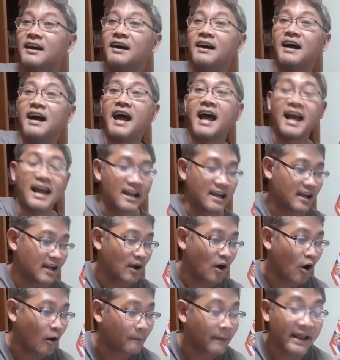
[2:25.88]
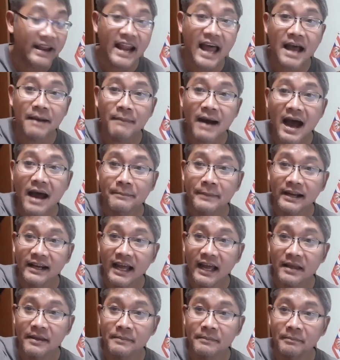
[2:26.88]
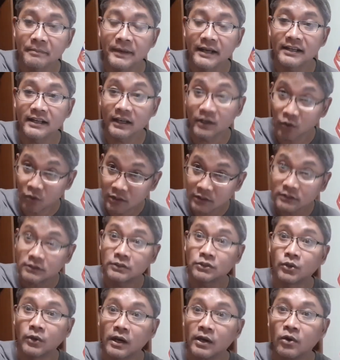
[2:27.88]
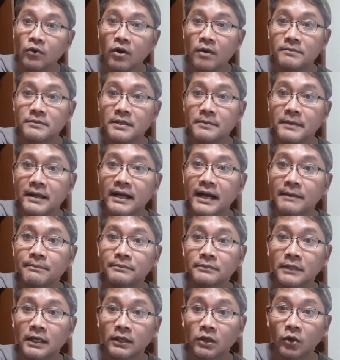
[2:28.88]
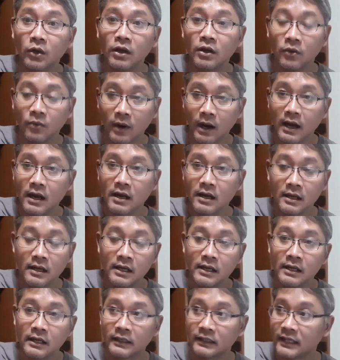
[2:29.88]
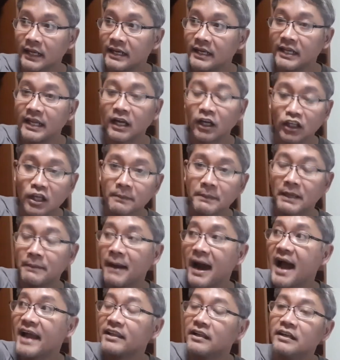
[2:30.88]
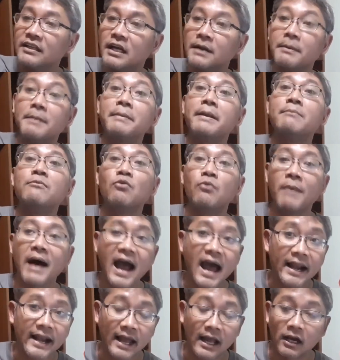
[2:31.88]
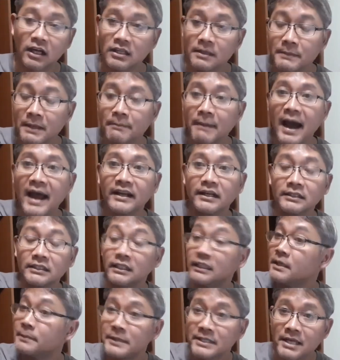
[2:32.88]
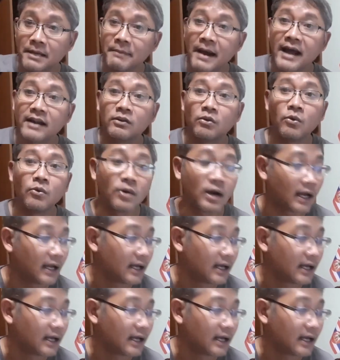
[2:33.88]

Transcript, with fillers: อ่ะออกไปหน้าบ้านเป็นอะไร เป็นถนนส่วนรวมใช่ไหมครับ ถนนหลวง ในนี้ก็จะมีบ้านเยอะๆ มันเป็นหมู่บ้านอ่ะก็จะมีบ้านอื่นๆที่ไม่ใช่บ้านกูอ่ะ